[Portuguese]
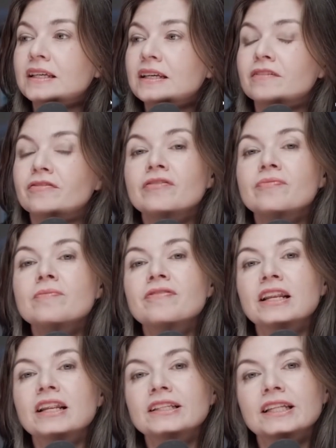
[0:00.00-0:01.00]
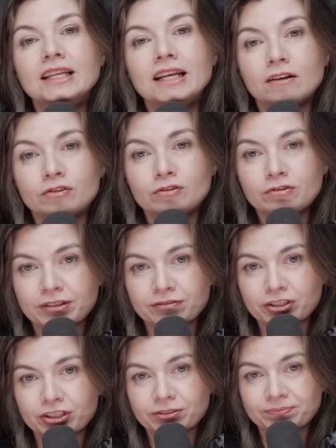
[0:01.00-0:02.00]
vive me falando da Taylor
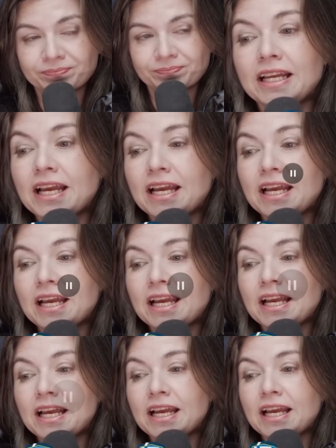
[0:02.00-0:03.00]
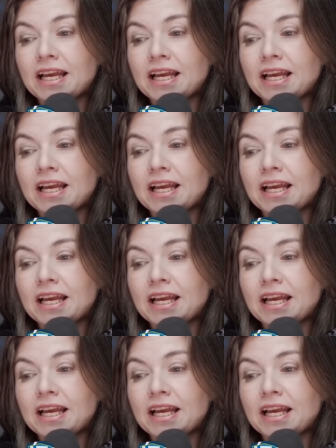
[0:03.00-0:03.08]
Swift. e